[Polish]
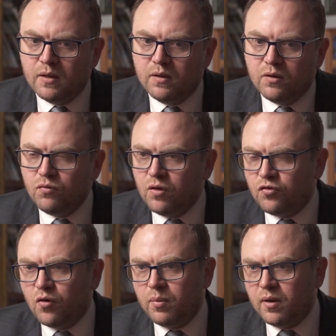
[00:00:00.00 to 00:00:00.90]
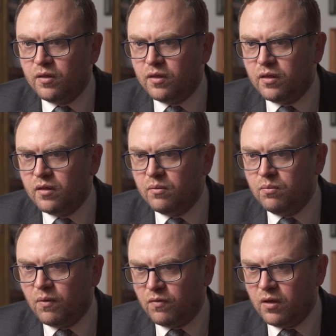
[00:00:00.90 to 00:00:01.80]
Y, również wobec
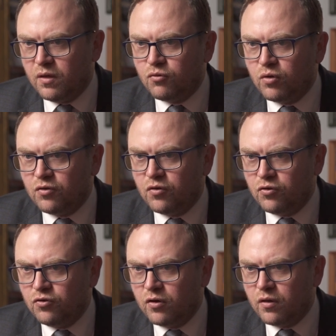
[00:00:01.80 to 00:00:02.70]
y, pewnej nieskuteczności